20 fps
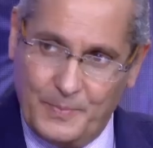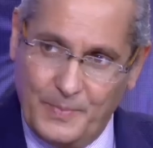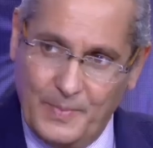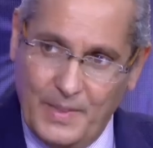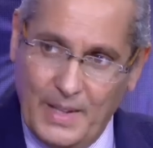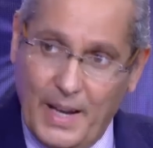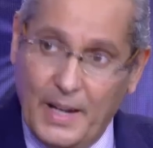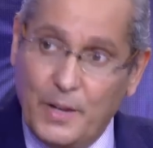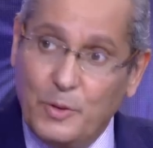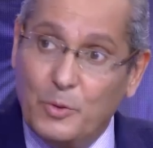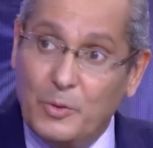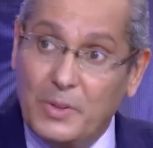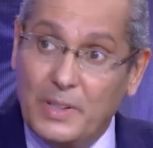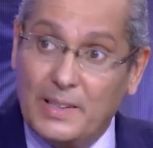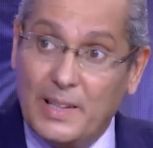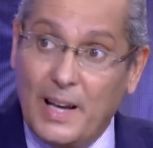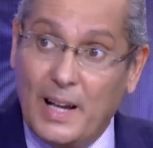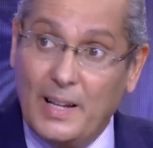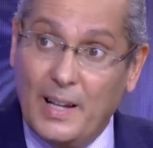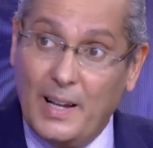لأنه
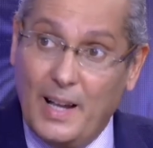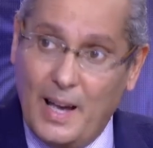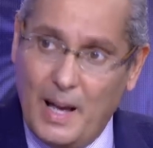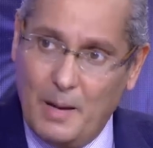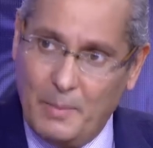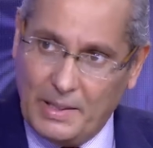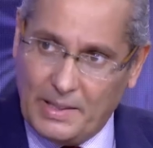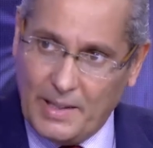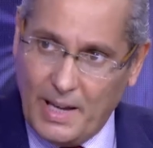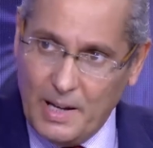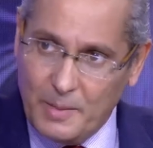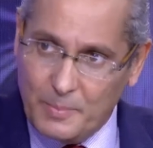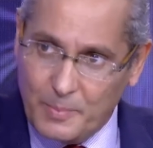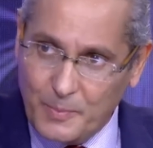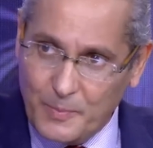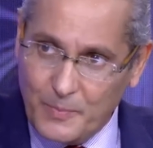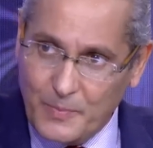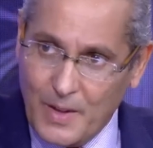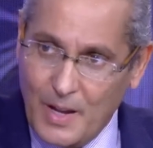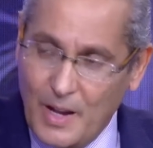إيطاليا لها مطالب
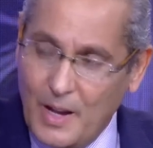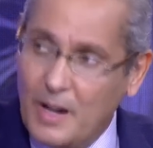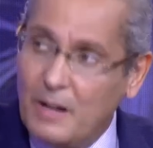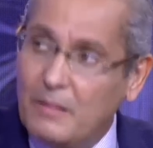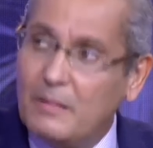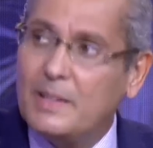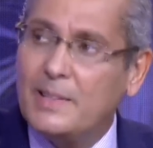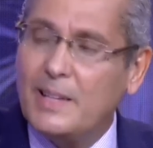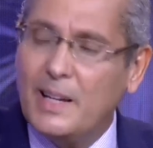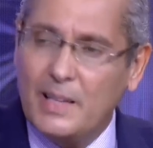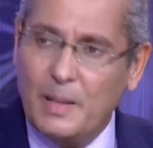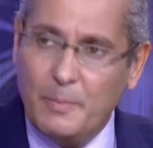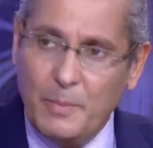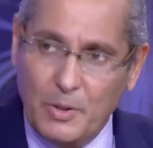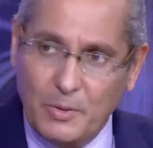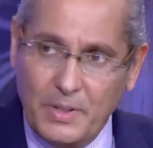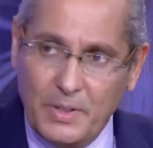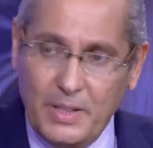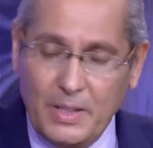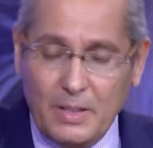والسيدة
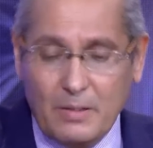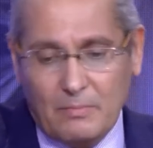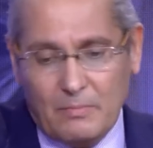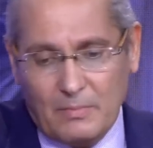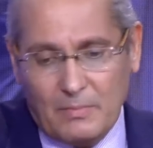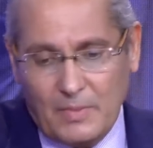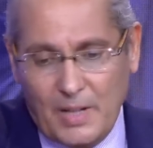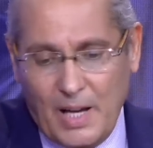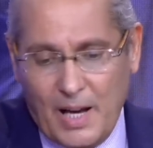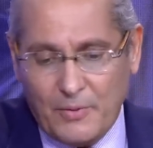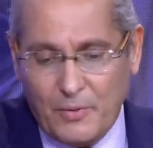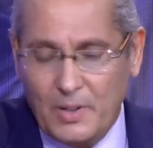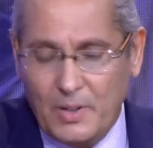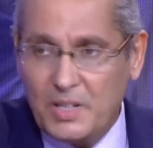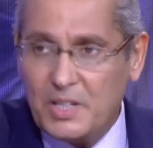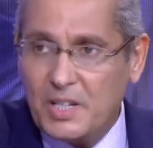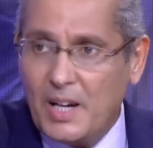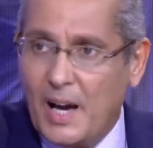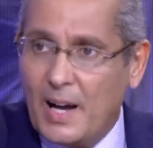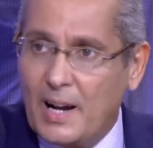ميلوني نعرفوا اللي
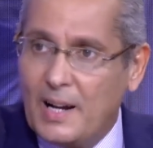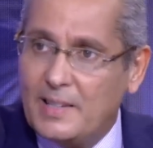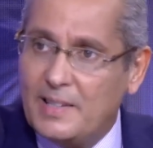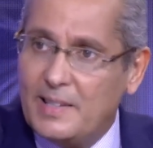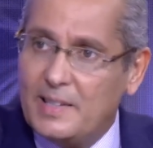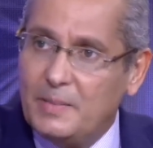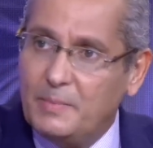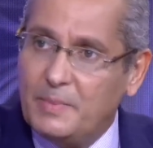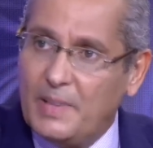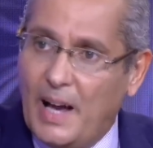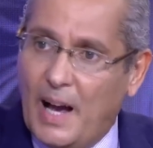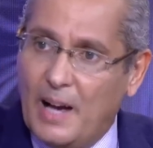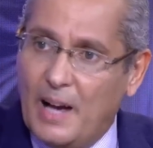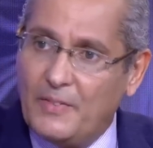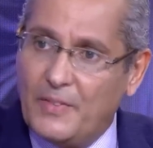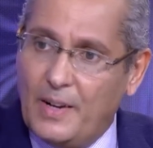الشعار الأساسي نتاعها في